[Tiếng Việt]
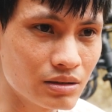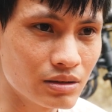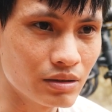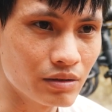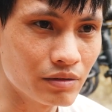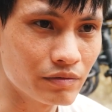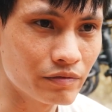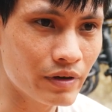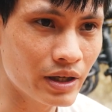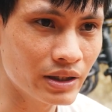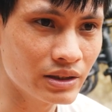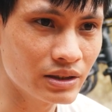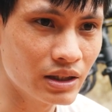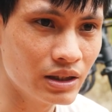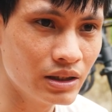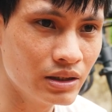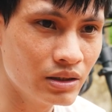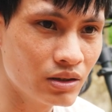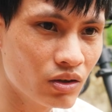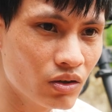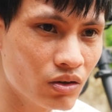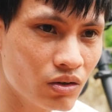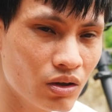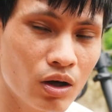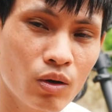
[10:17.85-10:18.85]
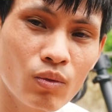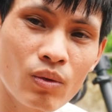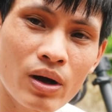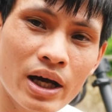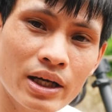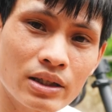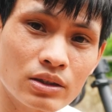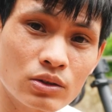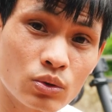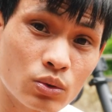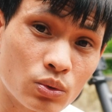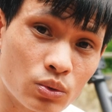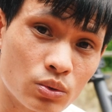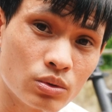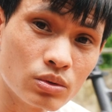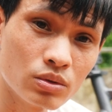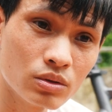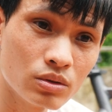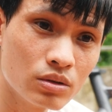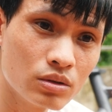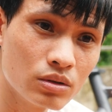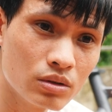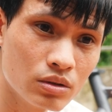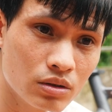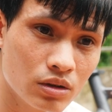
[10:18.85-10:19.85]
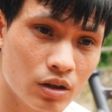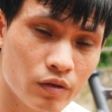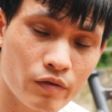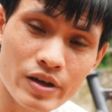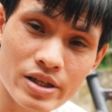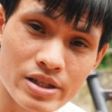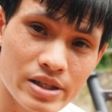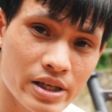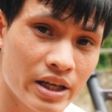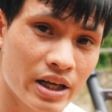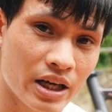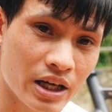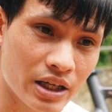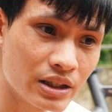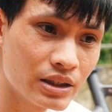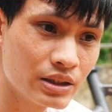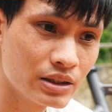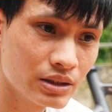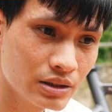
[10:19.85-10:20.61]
phanh đấy nó lâu ngày rồi không phải xe này